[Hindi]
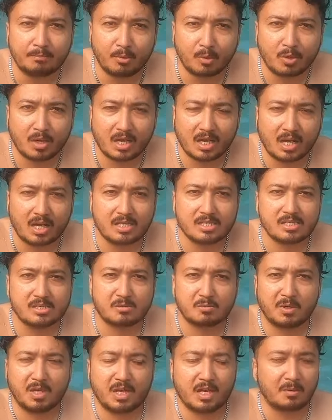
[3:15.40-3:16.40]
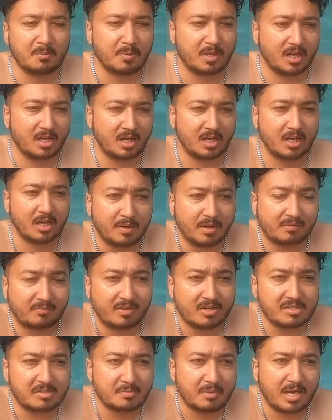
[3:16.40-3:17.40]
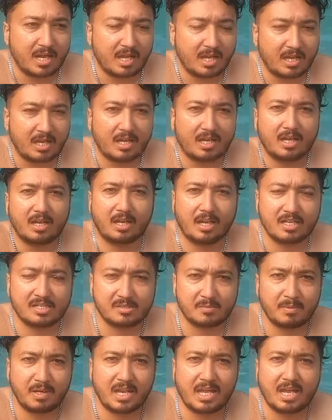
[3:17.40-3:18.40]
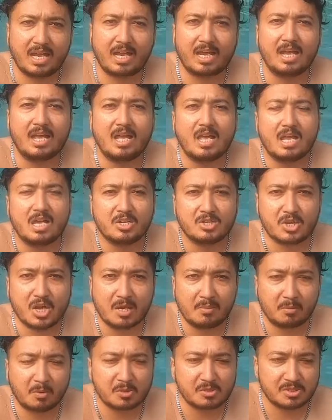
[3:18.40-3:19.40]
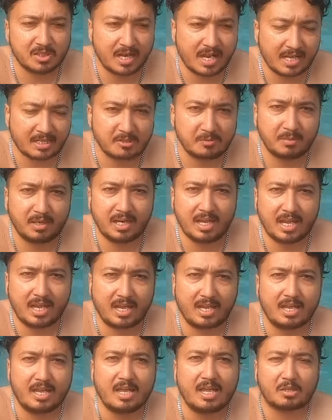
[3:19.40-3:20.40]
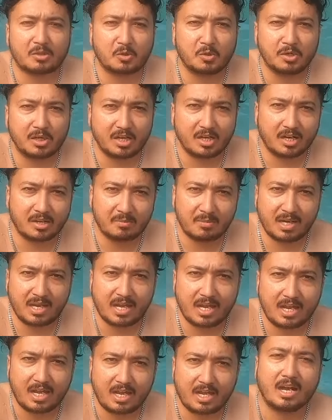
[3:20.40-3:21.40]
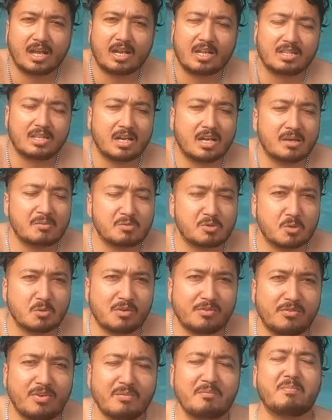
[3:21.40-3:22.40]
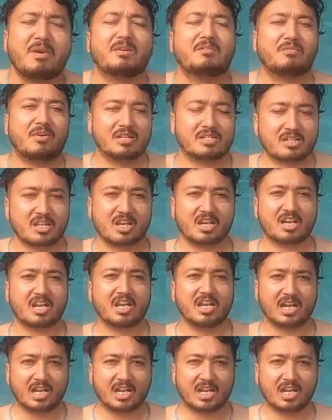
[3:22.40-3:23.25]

बुक करा जिसमें हमें ब्रेकफास्ट मिला है लंच मिला है शाम को स्नैक्स मिले हैं रात को डिनर मिला है अगले दिन हम सुबह फिर ब्रेकफास्ट करके